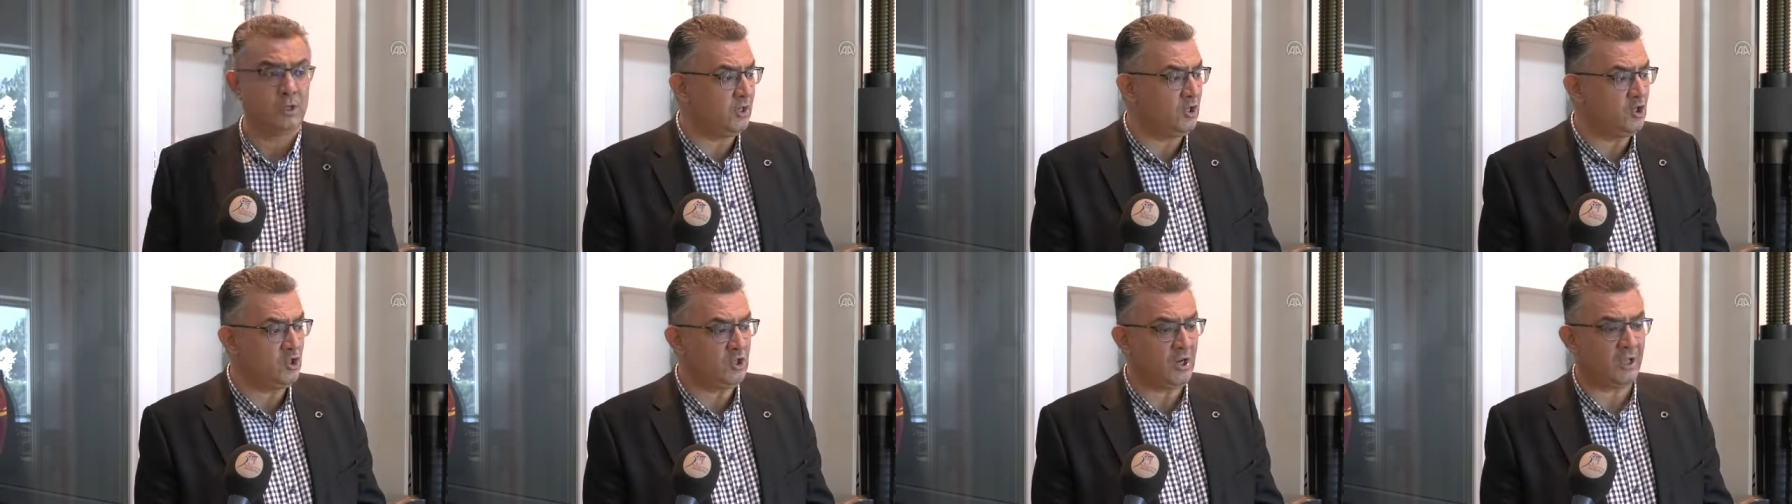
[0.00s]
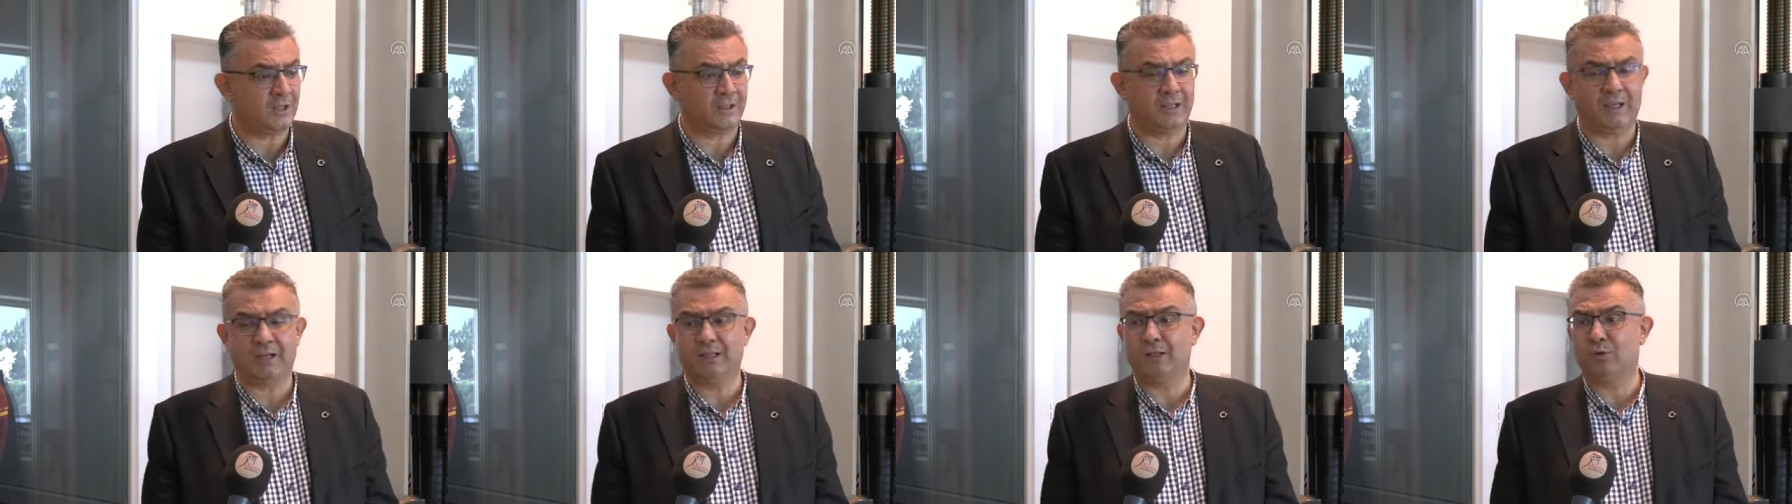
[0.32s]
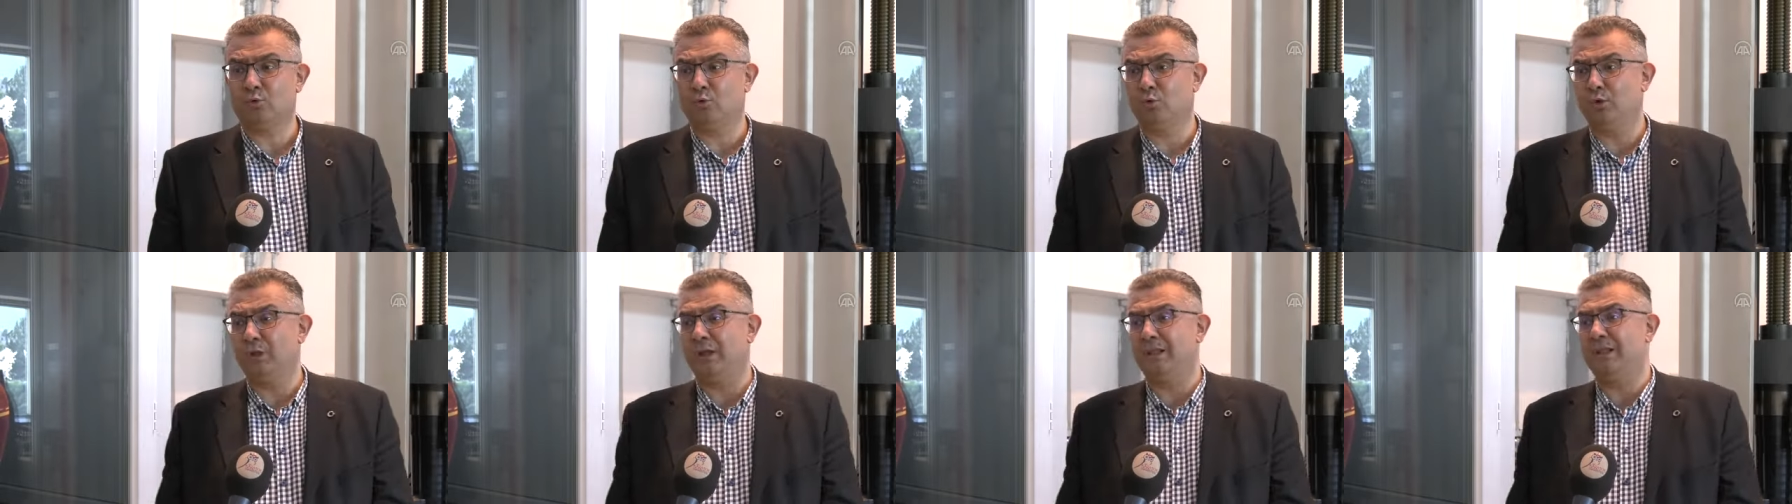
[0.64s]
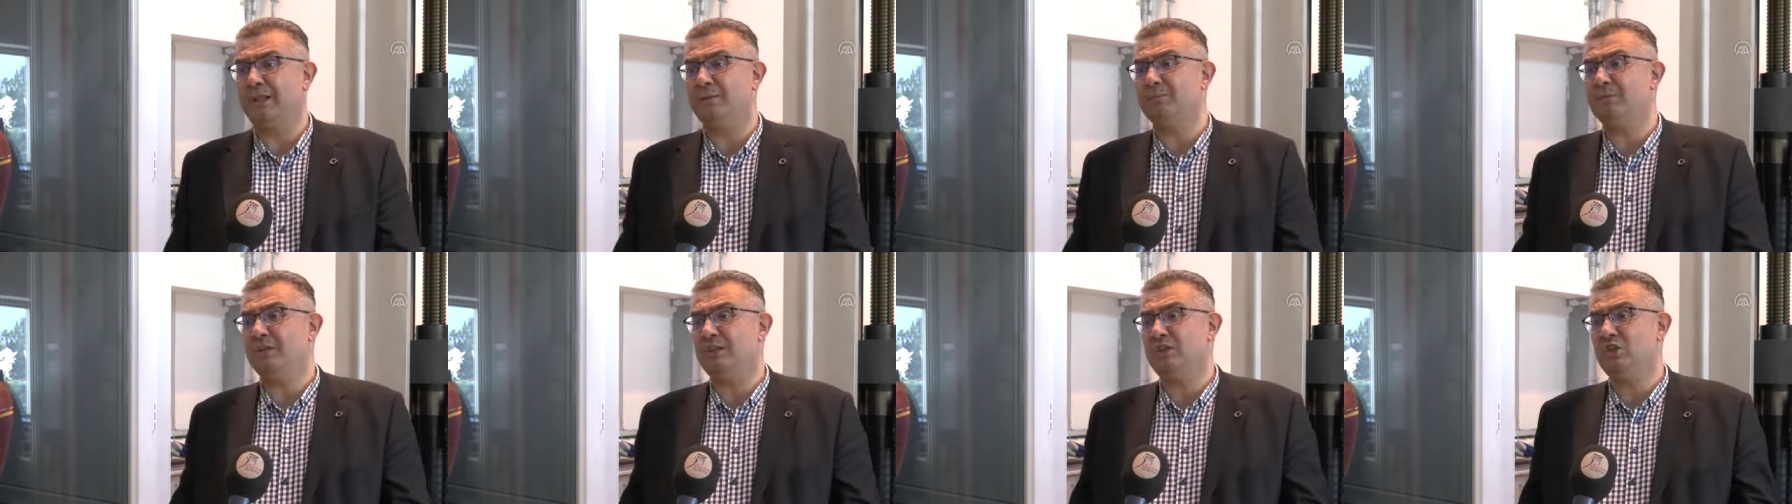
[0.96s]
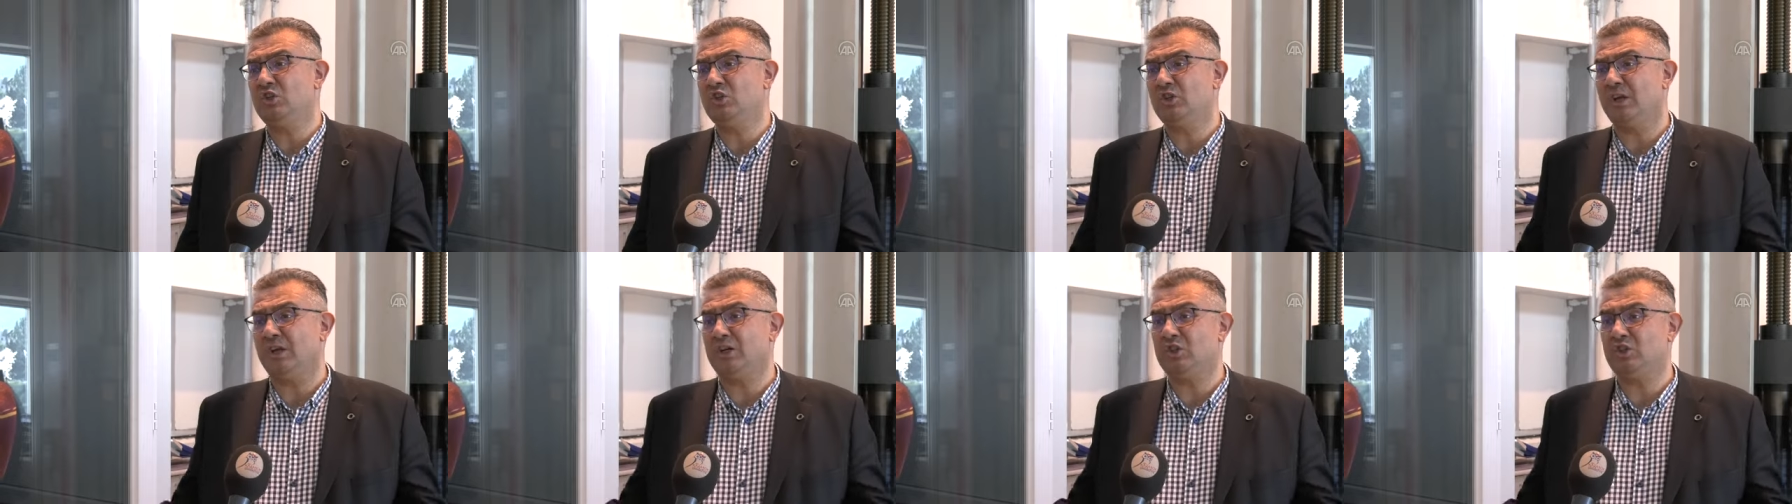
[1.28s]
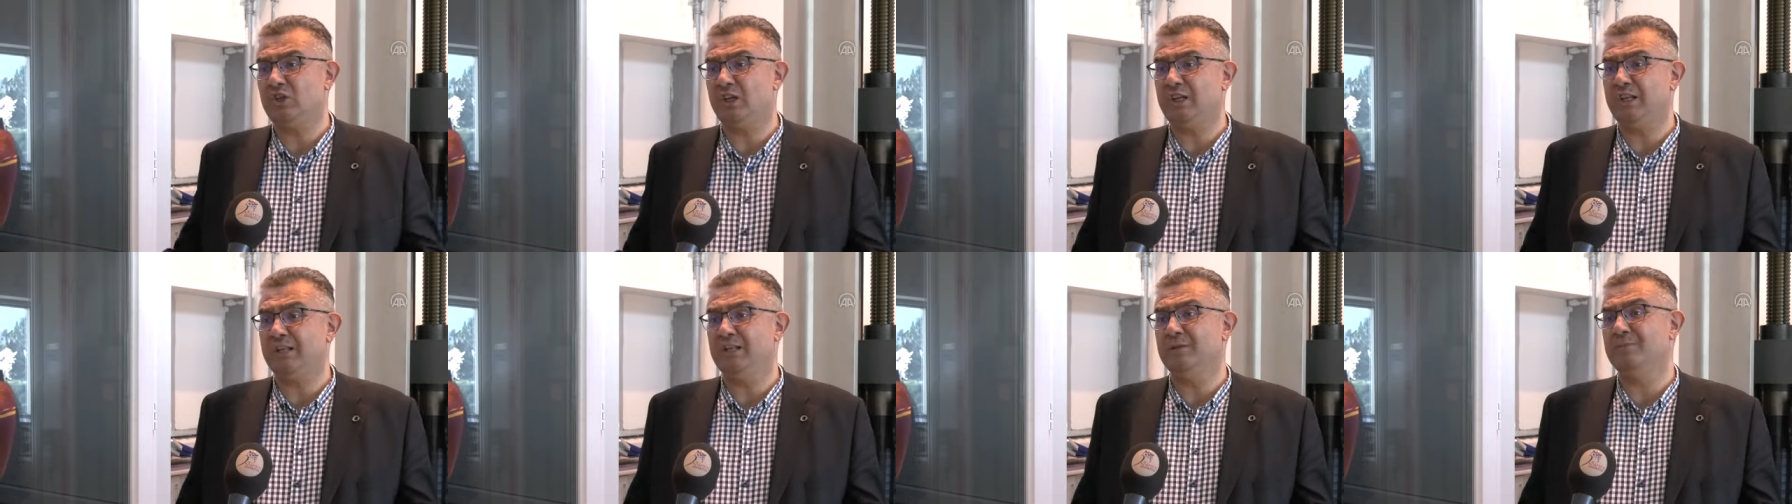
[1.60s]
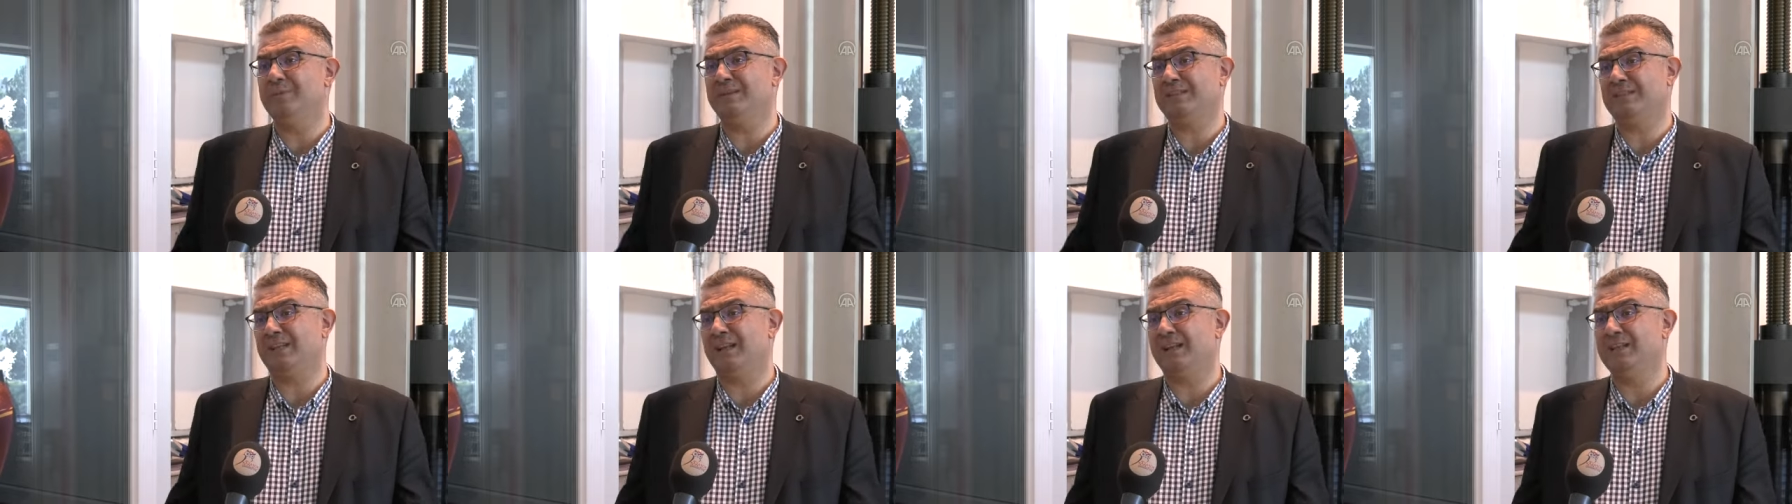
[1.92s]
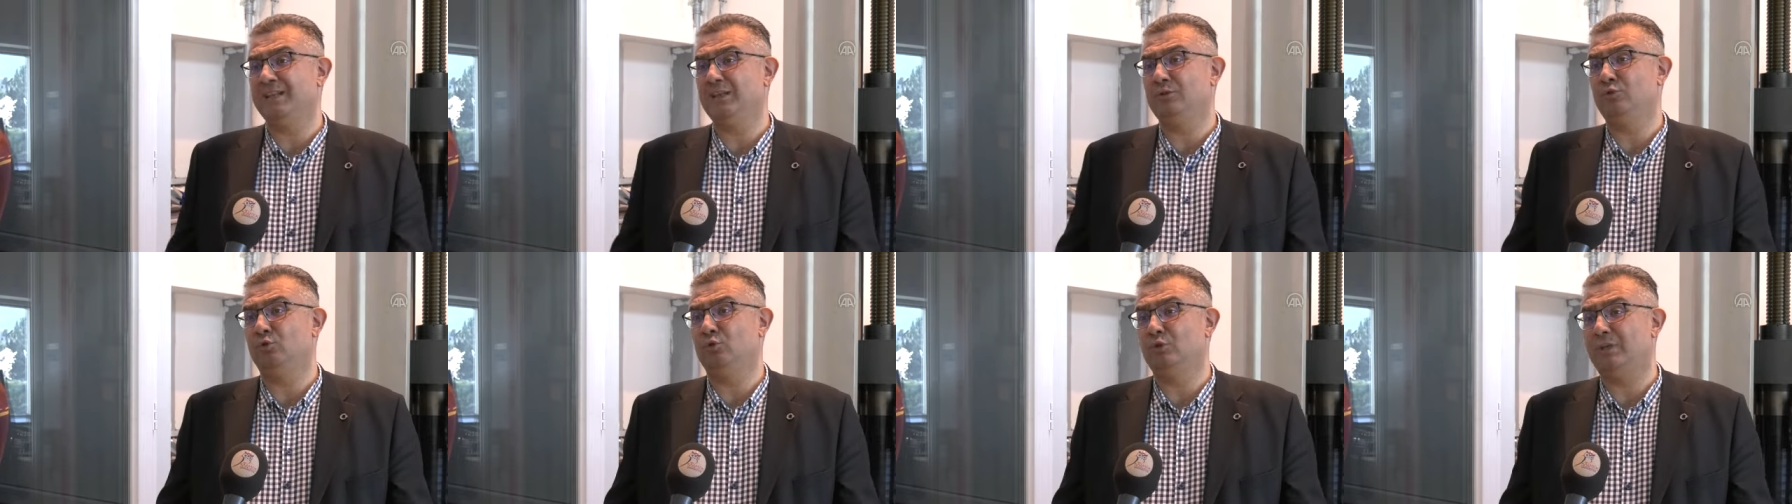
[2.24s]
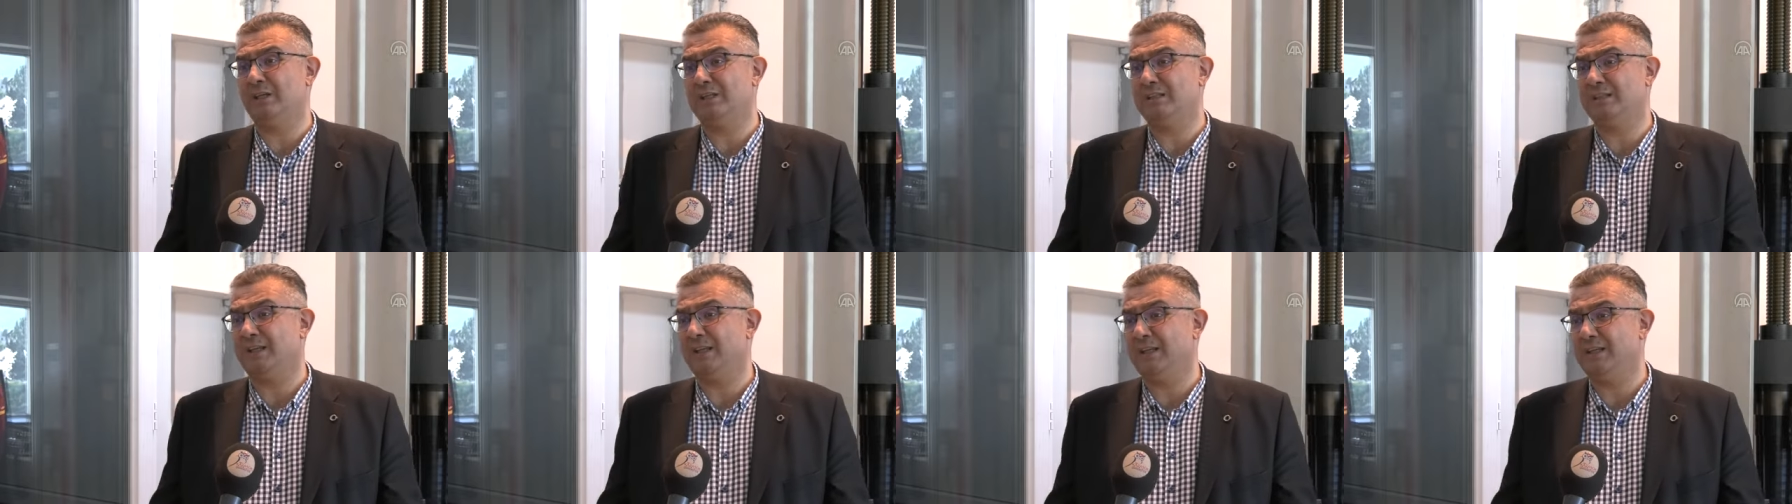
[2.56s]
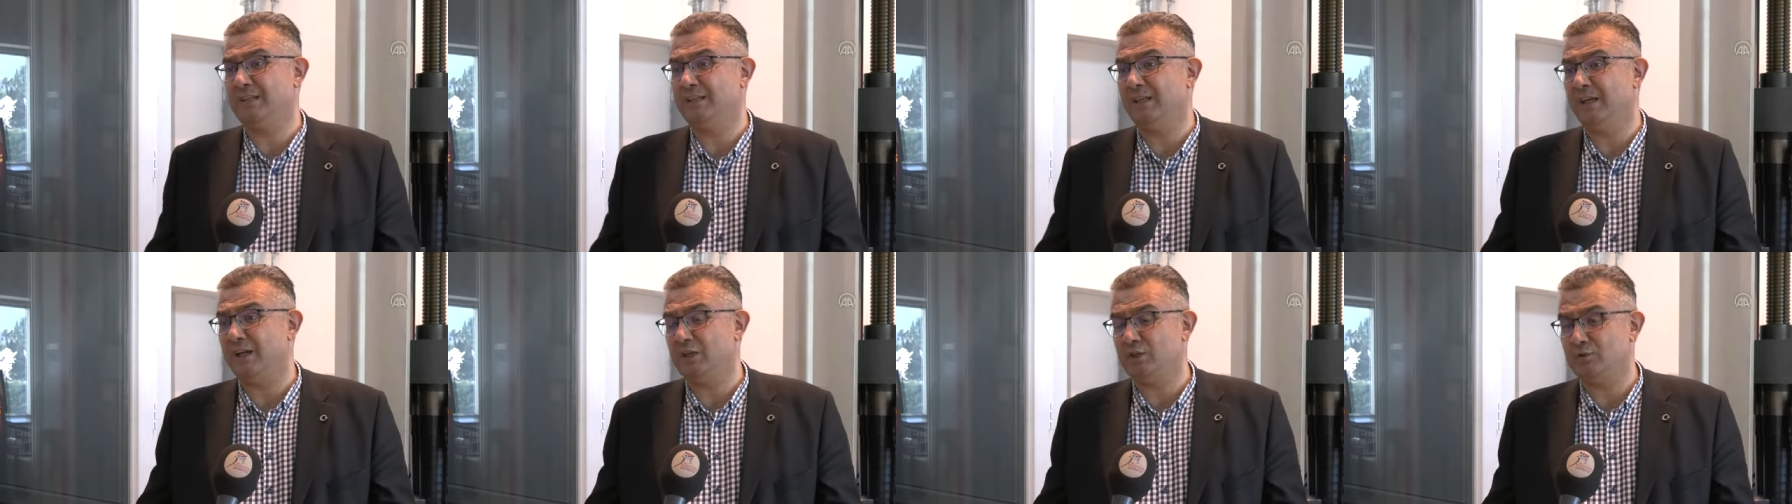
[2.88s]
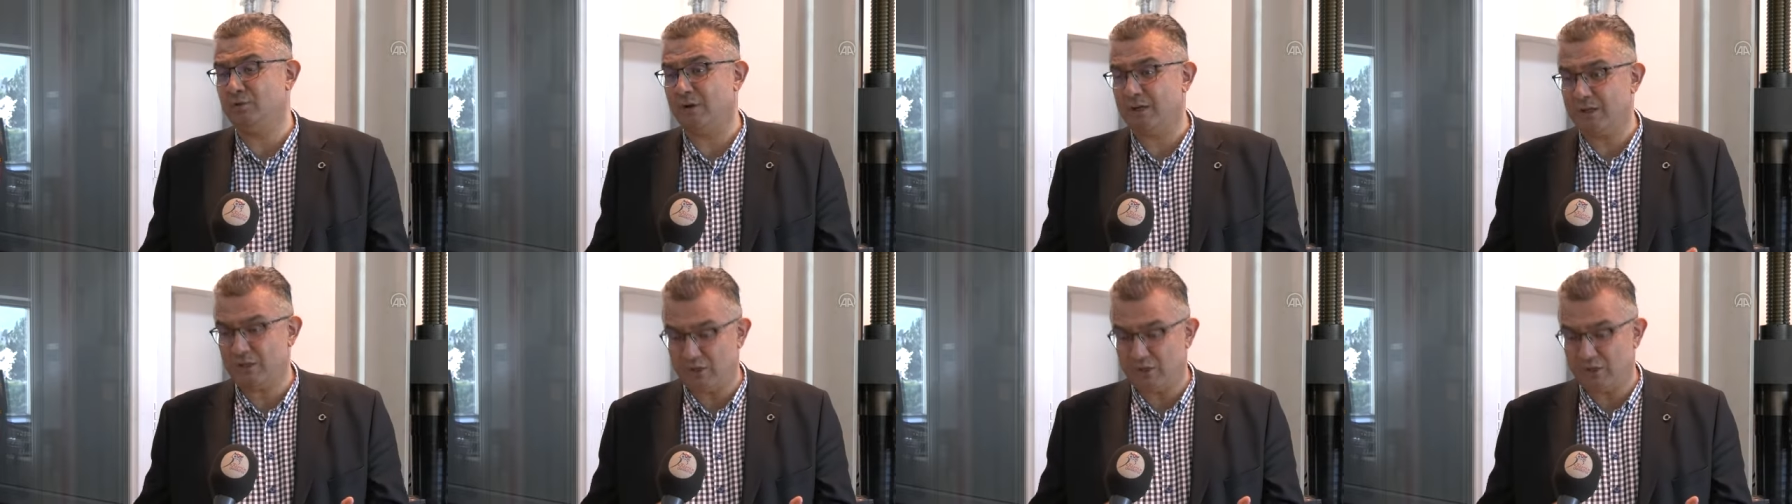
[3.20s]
İnşaatlarda kullanılan bir inşaat çeliğinin mesela ne tür testlere ihtiyacı var?